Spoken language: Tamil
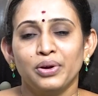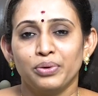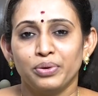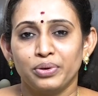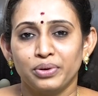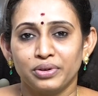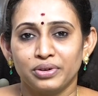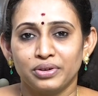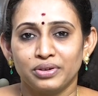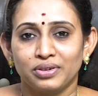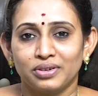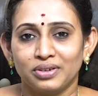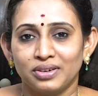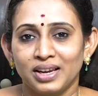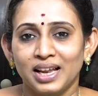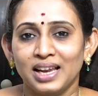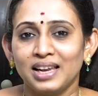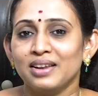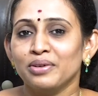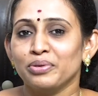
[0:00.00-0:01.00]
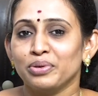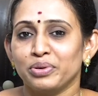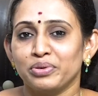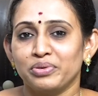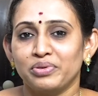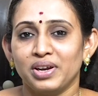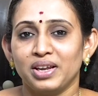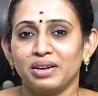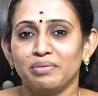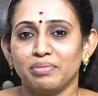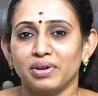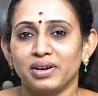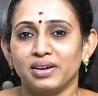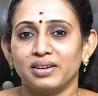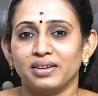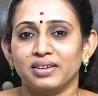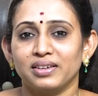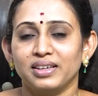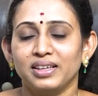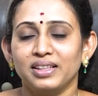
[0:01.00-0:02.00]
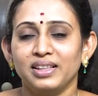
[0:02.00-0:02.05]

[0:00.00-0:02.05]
ஒரு நல்ல ஒரு ட்ரீட்மெண்ட்டு